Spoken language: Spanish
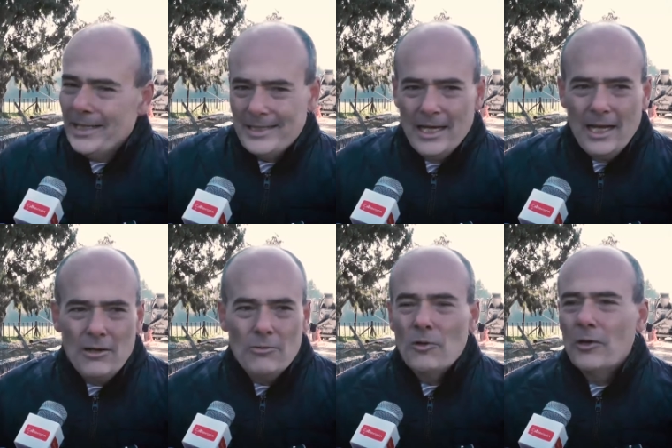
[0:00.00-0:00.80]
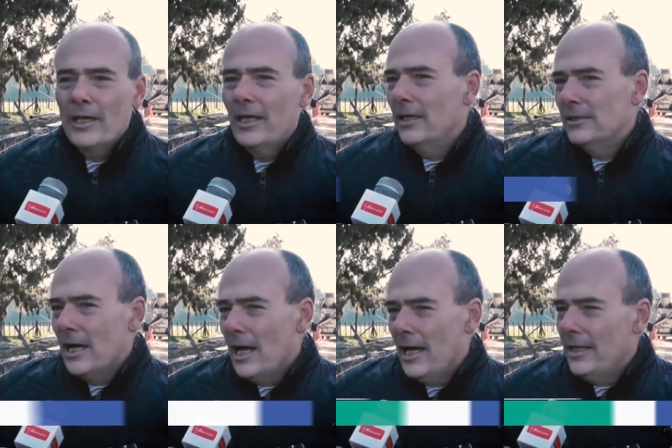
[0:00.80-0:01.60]
pareciera como que
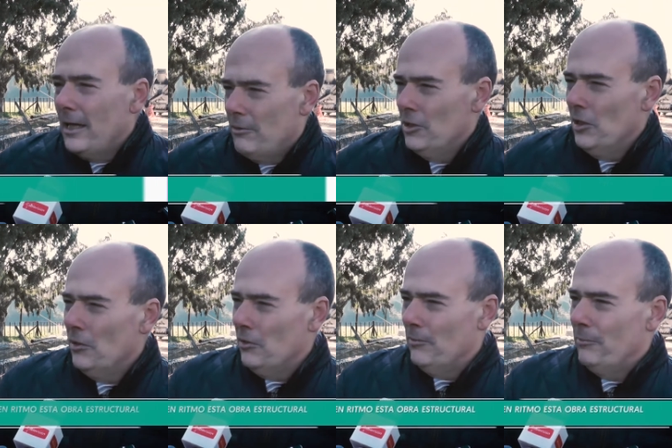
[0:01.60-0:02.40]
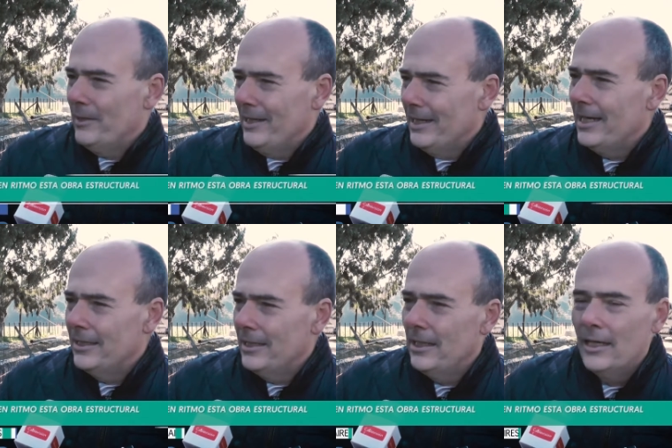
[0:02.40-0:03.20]
ya estas cuestiones no despiertan
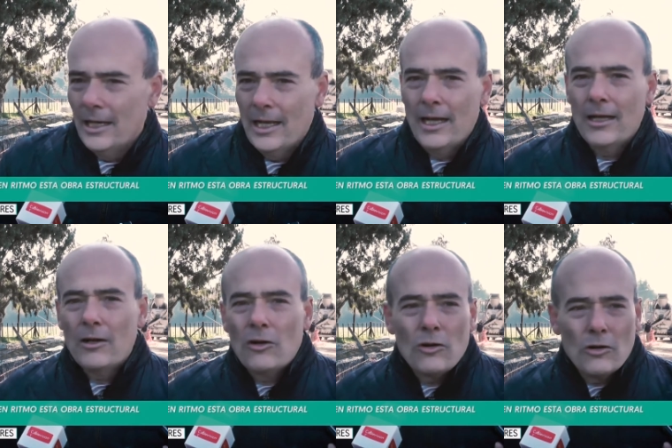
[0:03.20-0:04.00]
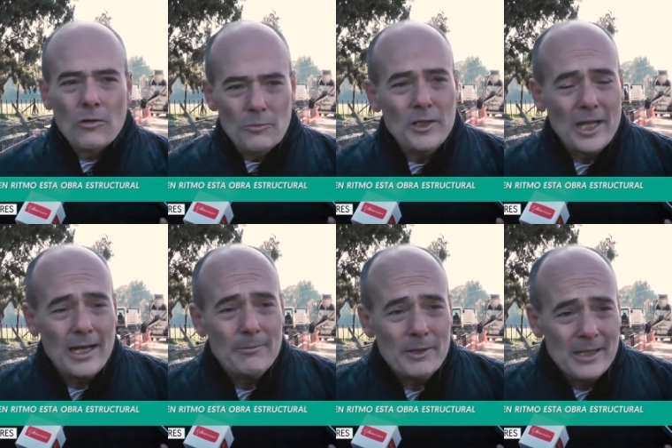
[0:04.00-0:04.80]
gran interés en la
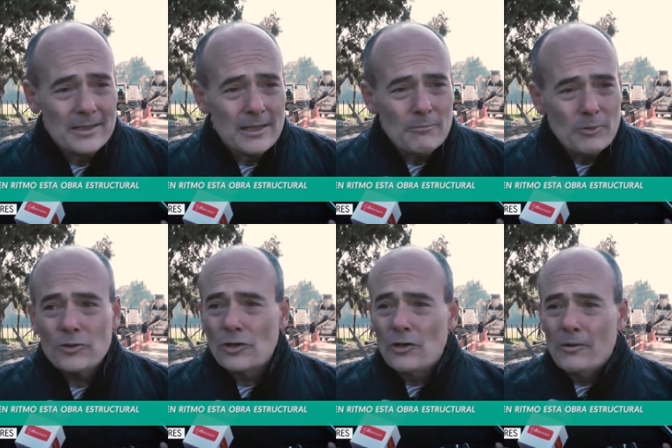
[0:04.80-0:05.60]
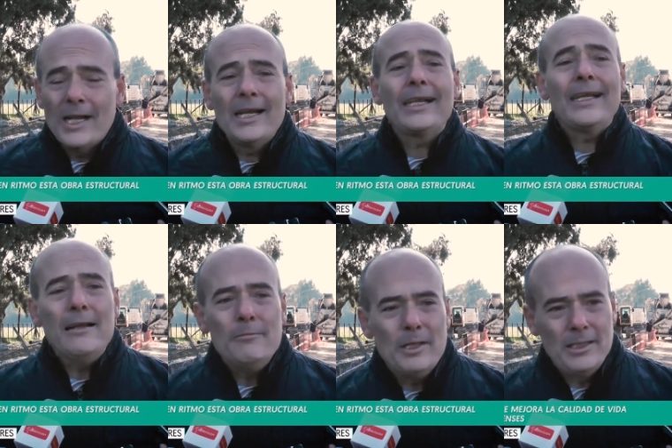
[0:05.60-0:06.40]
comunidad lapridense, pero son obras
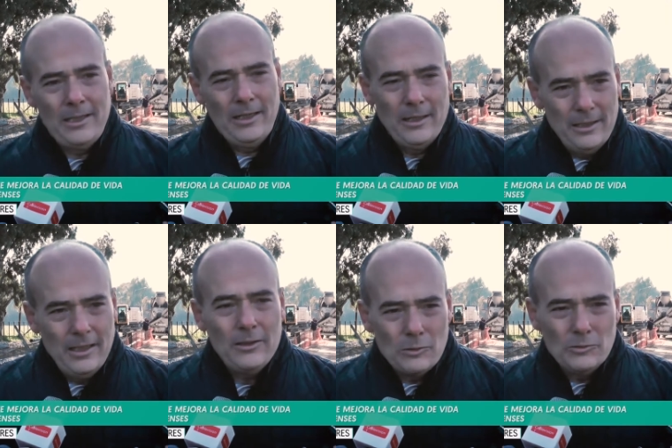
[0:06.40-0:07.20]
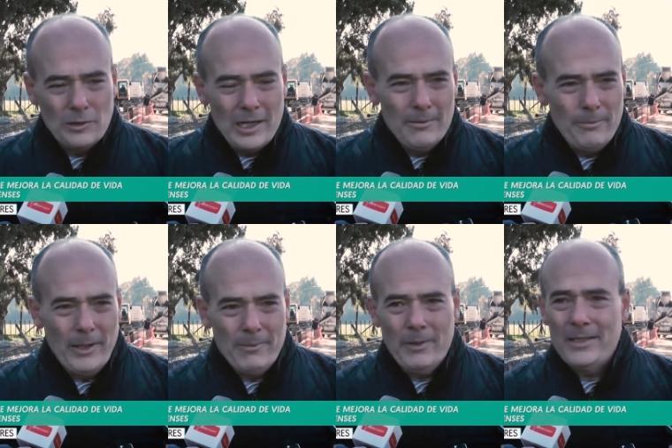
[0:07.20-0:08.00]
realmente estructurales
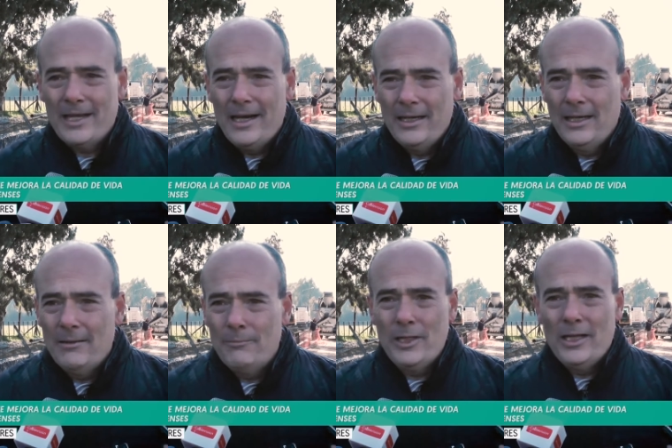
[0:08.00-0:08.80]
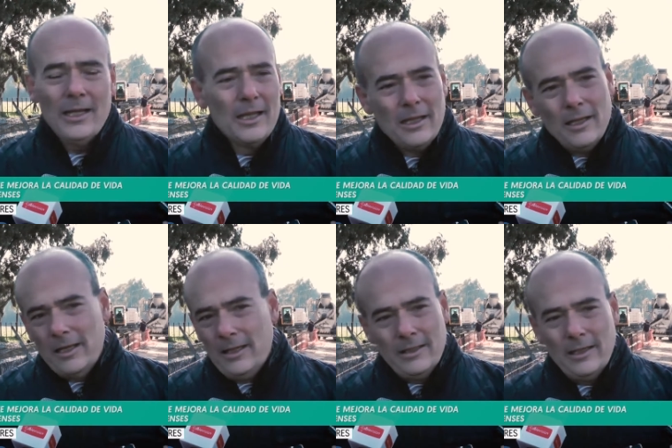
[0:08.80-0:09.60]
para pensar en la Prida
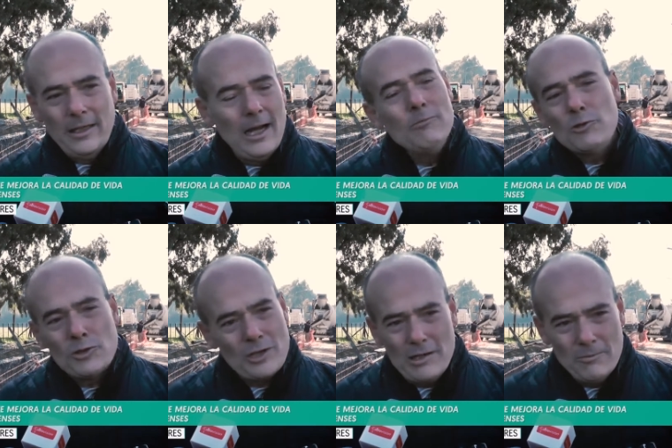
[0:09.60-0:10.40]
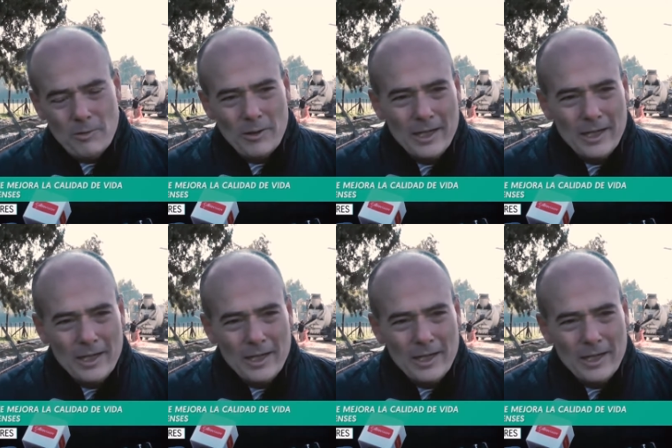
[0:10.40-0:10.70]
este, a muchos años por